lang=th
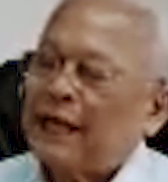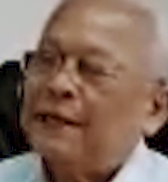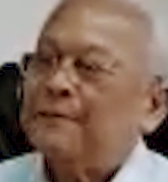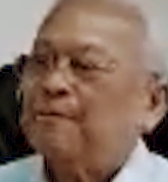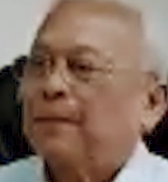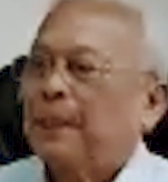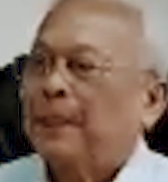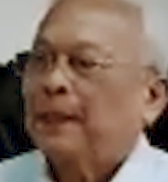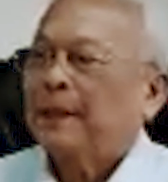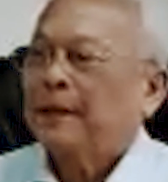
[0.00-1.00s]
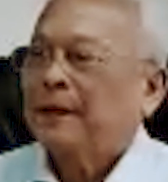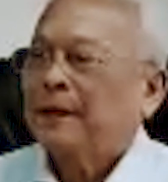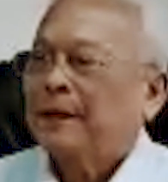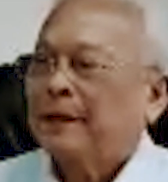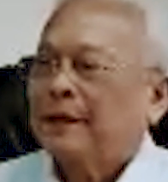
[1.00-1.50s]
จุดยืนที่เคยเคลื่อนไหว
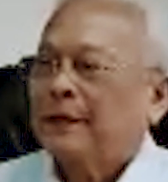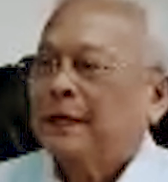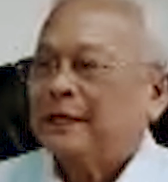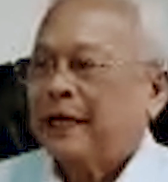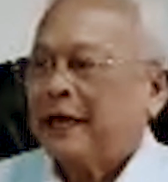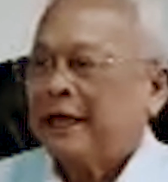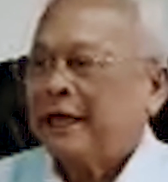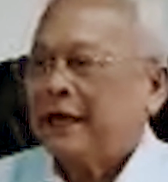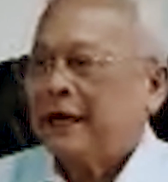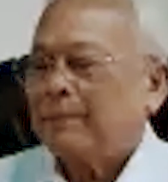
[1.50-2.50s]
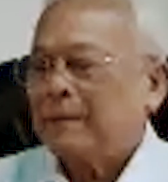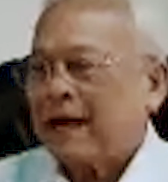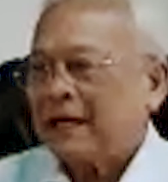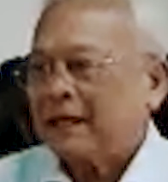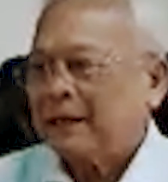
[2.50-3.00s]
จนได้ร่วมรัฐบา
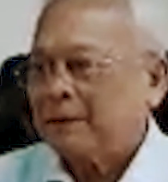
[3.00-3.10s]
ล